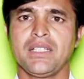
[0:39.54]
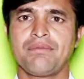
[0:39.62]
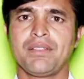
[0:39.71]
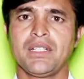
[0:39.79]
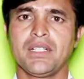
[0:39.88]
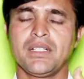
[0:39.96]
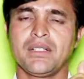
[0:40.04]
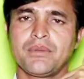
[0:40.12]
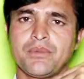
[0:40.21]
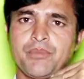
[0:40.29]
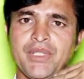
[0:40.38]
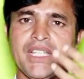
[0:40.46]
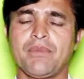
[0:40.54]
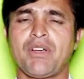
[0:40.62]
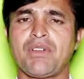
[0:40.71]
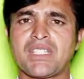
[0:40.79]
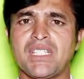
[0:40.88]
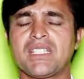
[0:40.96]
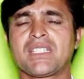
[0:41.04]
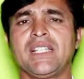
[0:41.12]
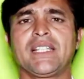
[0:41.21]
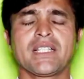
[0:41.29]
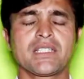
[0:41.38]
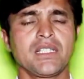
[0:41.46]
या फिर पीएम आवास इस
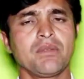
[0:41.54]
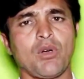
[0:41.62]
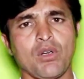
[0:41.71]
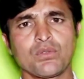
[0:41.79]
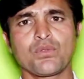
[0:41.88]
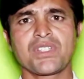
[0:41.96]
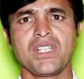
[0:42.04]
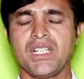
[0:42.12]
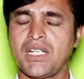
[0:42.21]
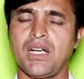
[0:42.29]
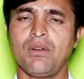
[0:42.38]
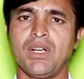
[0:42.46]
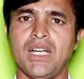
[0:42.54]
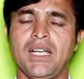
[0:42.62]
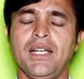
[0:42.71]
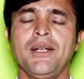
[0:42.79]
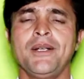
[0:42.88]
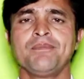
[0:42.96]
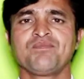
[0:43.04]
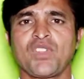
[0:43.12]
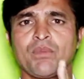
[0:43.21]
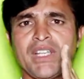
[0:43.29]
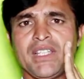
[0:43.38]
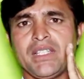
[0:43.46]
तरीके से बहुत कुछ लिखा हुआ है
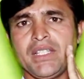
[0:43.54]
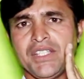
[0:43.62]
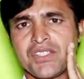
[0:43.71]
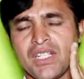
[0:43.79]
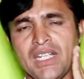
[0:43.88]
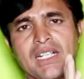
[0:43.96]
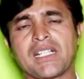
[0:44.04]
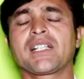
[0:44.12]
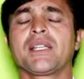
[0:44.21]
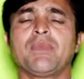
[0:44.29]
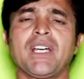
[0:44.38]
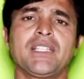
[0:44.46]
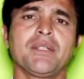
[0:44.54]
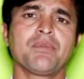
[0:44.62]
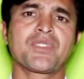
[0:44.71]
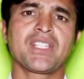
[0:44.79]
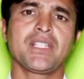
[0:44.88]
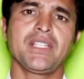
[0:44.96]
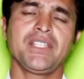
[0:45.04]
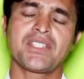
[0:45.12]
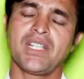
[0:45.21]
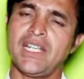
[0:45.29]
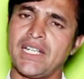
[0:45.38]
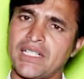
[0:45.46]
तो मैं इस लेटर के माध्यम से
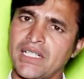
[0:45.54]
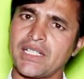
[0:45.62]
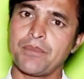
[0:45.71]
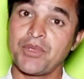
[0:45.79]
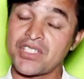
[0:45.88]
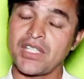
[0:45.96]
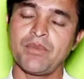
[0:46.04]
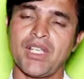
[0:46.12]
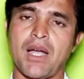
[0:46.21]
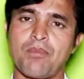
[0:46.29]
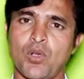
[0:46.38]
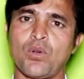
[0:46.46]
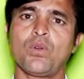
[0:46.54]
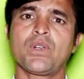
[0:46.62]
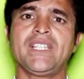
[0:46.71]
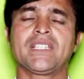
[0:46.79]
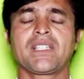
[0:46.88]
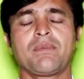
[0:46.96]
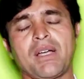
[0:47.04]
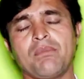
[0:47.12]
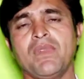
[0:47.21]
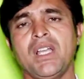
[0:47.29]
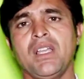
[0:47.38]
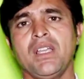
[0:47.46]
इस लेटर के विषय में आप लोगों को ये
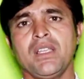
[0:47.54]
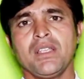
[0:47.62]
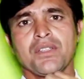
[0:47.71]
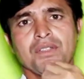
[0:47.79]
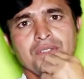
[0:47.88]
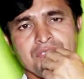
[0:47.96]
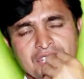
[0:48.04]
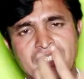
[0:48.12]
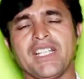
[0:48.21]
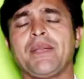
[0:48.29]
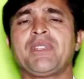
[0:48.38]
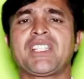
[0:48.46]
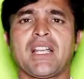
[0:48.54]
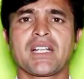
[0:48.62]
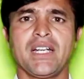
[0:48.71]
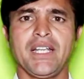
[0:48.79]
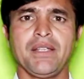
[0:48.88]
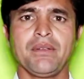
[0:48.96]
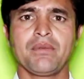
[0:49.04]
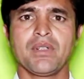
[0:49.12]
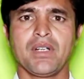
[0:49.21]
तमाम जितने भी झारखंडी